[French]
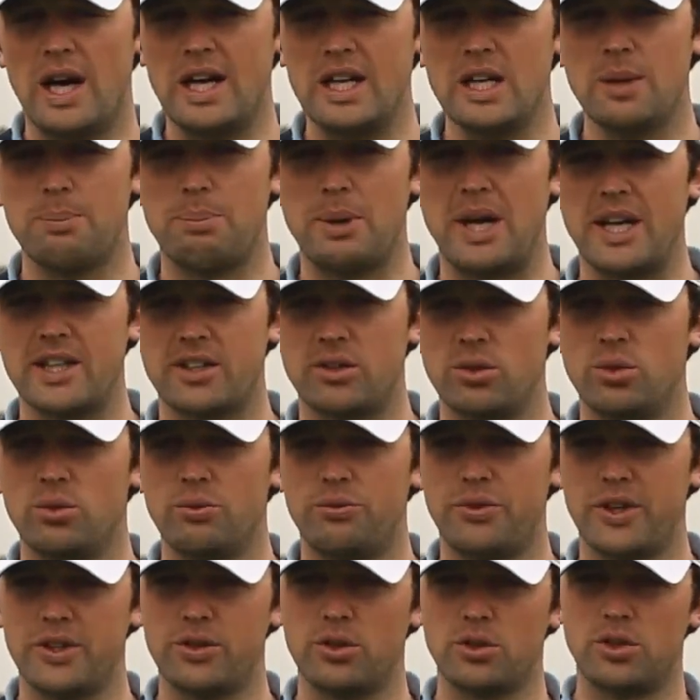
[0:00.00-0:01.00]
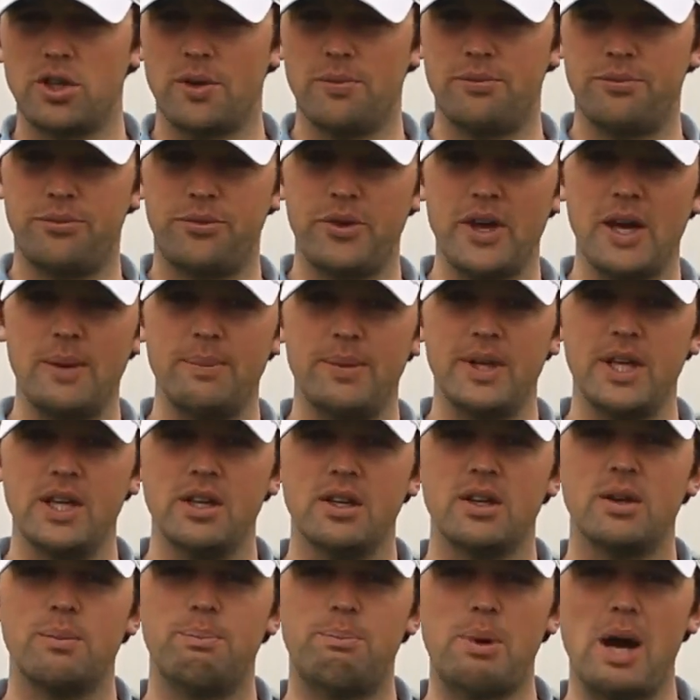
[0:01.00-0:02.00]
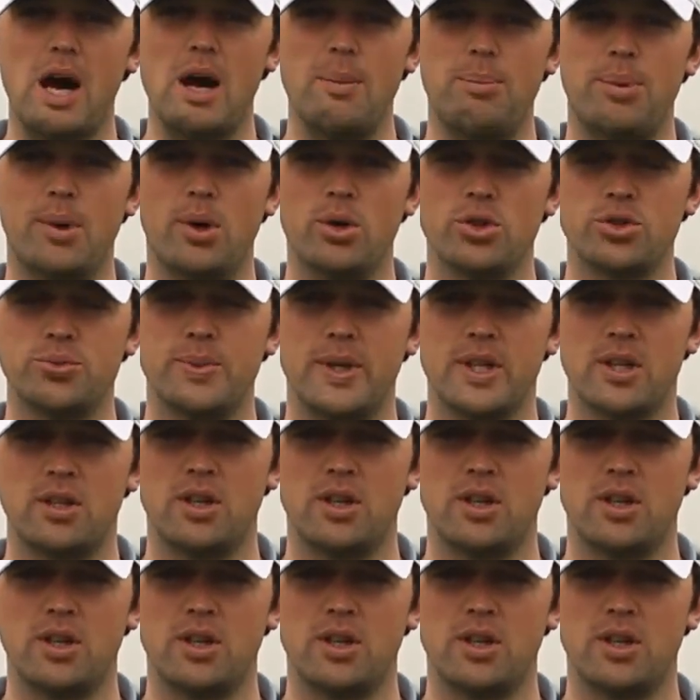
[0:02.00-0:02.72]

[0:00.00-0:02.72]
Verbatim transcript: à l'impact une phase de club fermée par rapport au chemin de